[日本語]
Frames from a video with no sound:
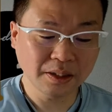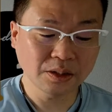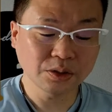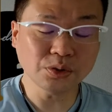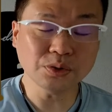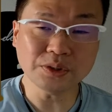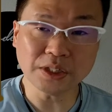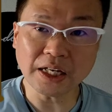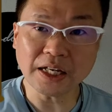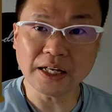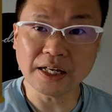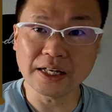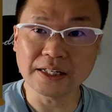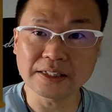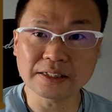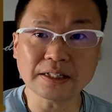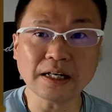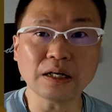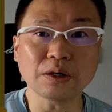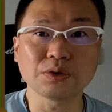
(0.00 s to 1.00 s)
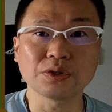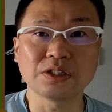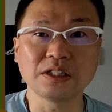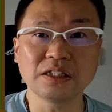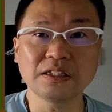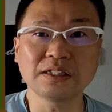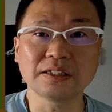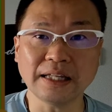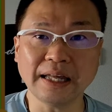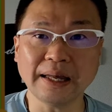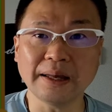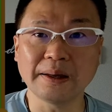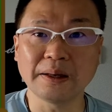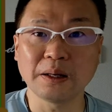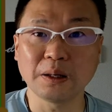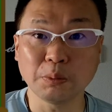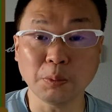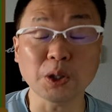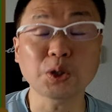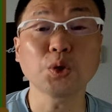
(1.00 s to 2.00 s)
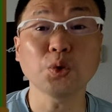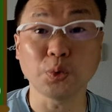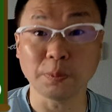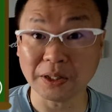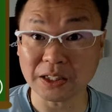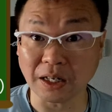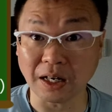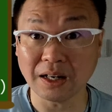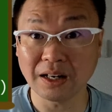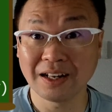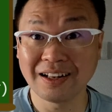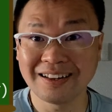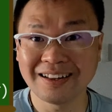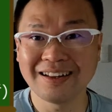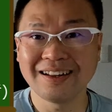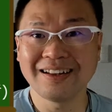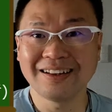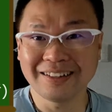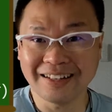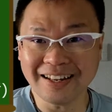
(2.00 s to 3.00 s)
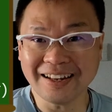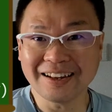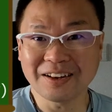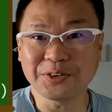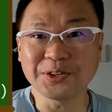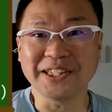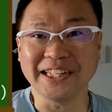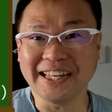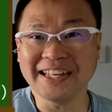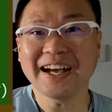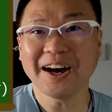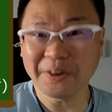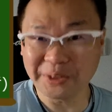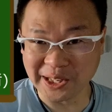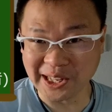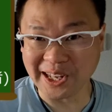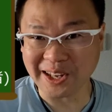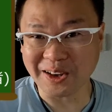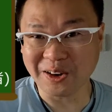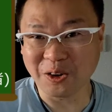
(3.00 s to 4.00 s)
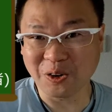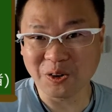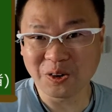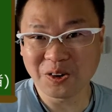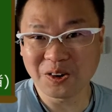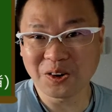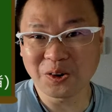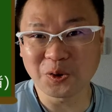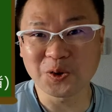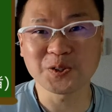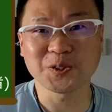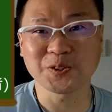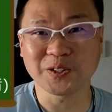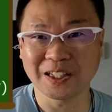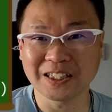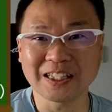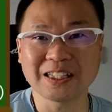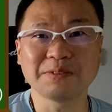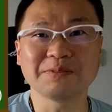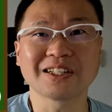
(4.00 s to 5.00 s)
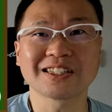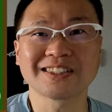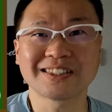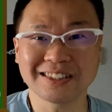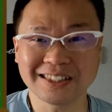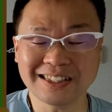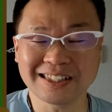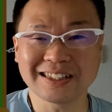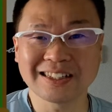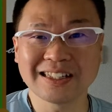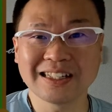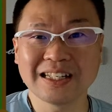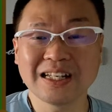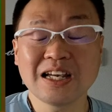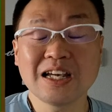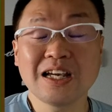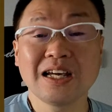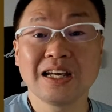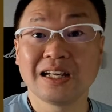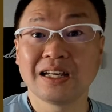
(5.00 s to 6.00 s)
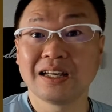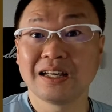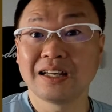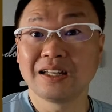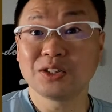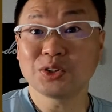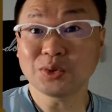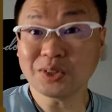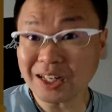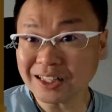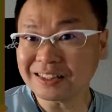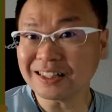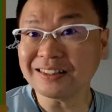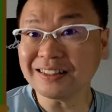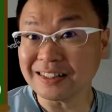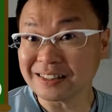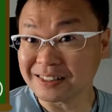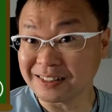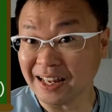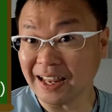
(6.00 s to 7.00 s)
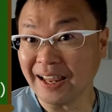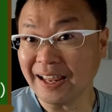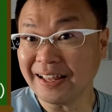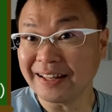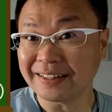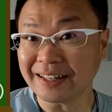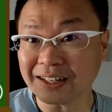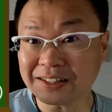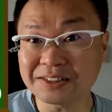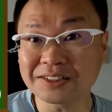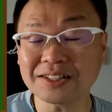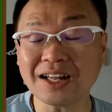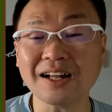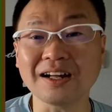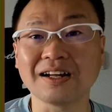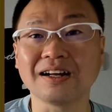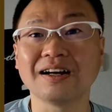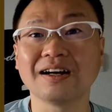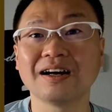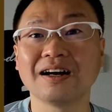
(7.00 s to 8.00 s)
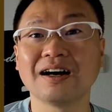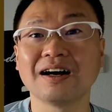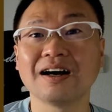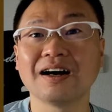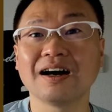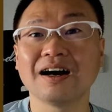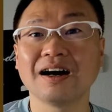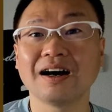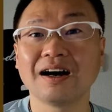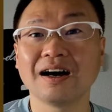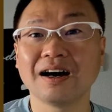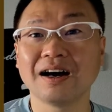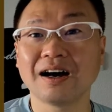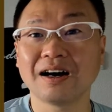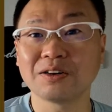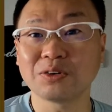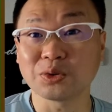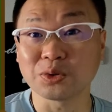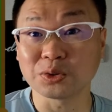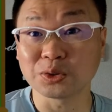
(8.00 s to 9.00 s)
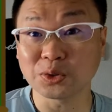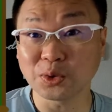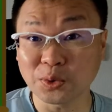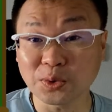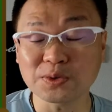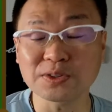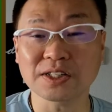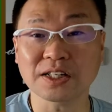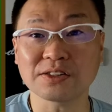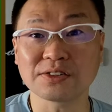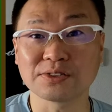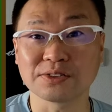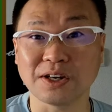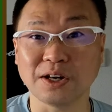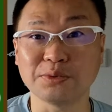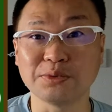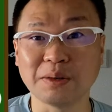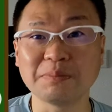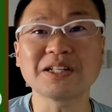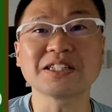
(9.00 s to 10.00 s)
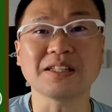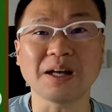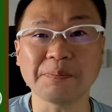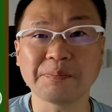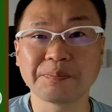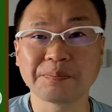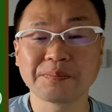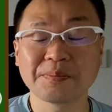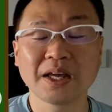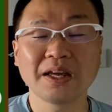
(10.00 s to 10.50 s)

そういうね、力を信じて、まあ今日また、ね、こうやって笑顔で放送ができますし、その間にですね、たくさん、あの、登録者数が増えました。